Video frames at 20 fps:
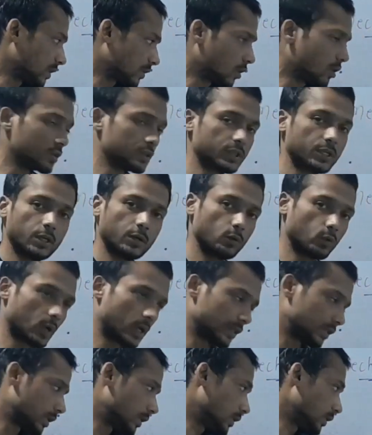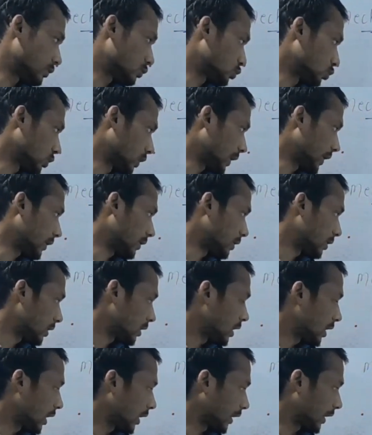कांस्टेंट होना चाहिए सो so दैट
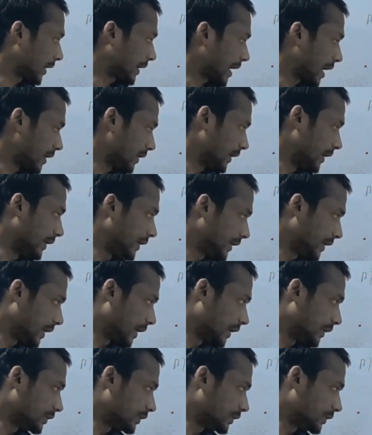अगर काइनेटिक एनर्जी